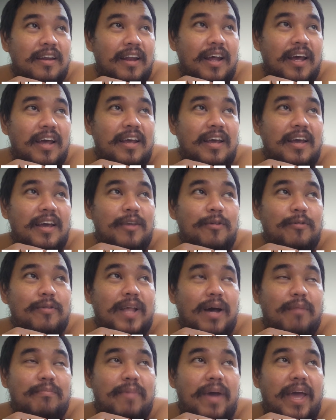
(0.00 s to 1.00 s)
นะอายุ
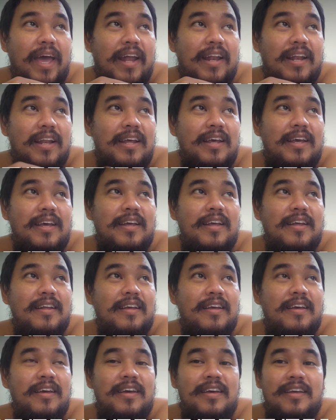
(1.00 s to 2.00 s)
สามแปด
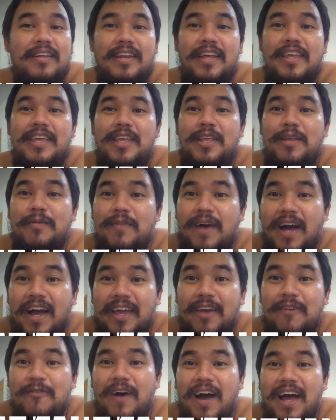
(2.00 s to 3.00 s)
ได้ยี่สิบครั้ง
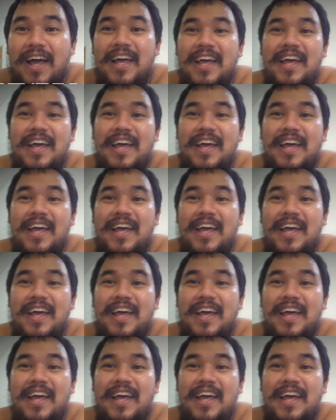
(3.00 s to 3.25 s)
เองวะ